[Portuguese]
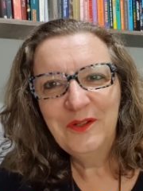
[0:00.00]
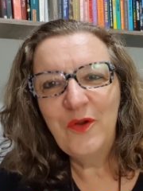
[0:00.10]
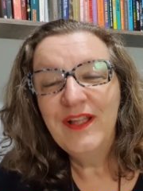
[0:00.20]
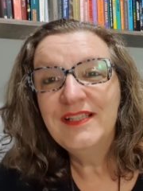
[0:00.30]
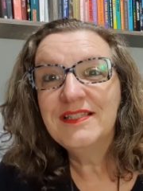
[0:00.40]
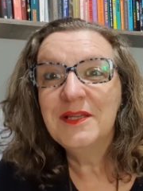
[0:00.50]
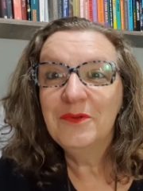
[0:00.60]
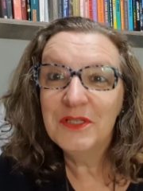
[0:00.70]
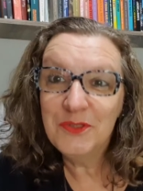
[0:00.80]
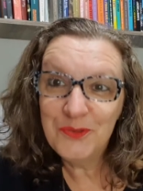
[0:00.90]
quais são
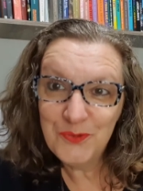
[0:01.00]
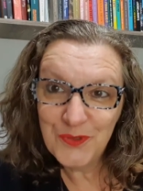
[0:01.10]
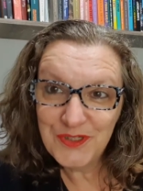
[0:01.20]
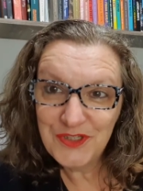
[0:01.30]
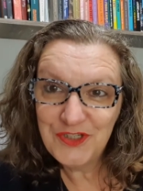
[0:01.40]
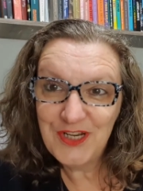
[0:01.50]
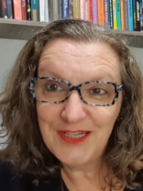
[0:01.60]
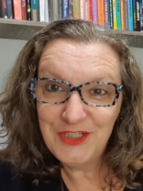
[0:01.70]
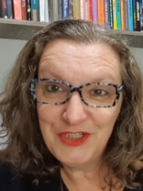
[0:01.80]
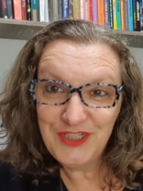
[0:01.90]
as suas
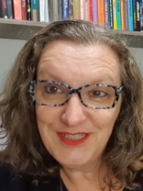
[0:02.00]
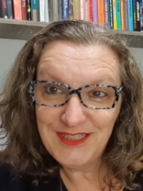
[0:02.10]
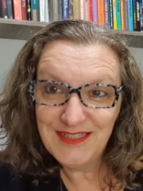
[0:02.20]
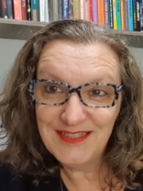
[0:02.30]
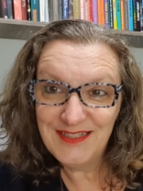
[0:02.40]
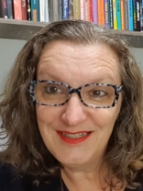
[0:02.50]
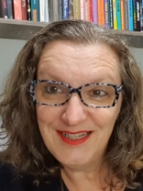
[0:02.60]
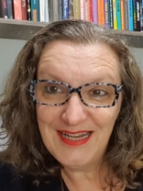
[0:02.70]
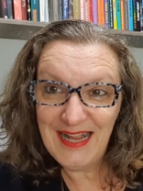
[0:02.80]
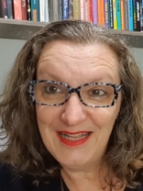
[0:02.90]
chatices
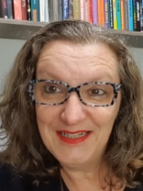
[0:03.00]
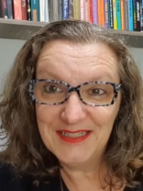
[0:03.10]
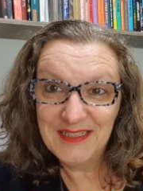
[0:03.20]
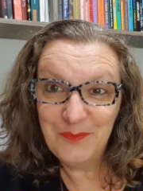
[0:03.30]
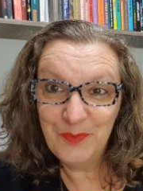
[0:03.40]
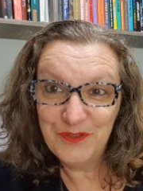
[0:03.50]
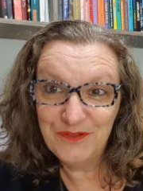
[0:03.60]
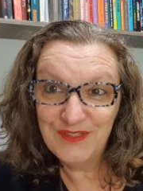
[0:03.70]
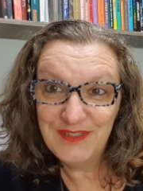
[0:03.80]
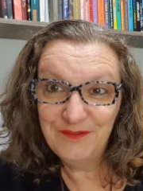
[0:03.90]
literárias. Depois
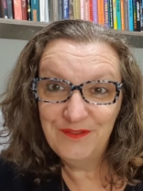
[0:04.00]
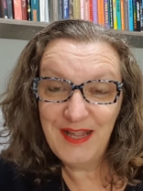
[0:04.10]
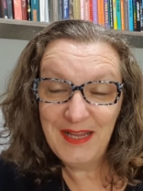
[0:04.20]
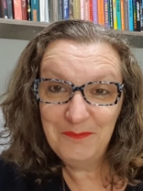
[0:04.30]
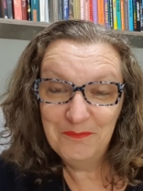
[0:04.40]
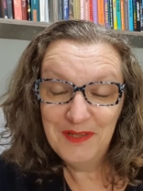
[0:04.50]
você vai